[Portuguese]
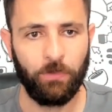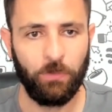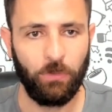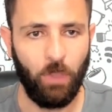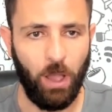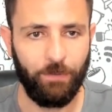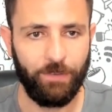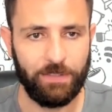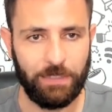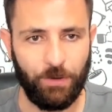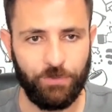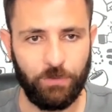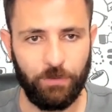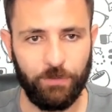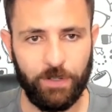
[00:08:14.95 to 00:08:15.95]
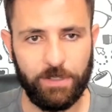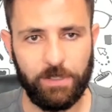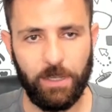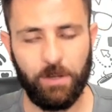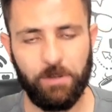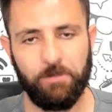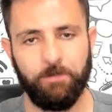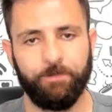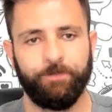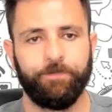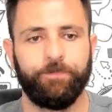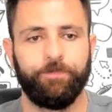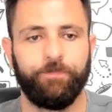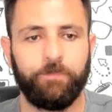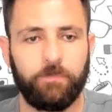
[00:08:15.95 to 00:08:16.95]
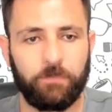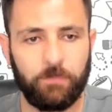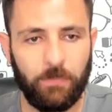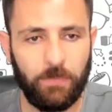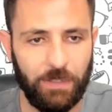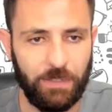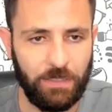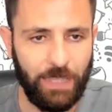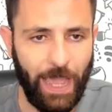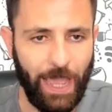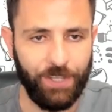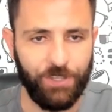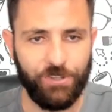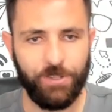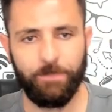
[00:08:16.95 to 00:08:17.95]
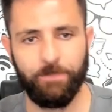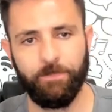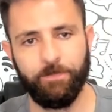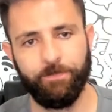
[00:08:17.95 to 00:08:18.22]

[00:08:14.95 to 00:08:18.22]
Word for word: Nova ação de conversão, site.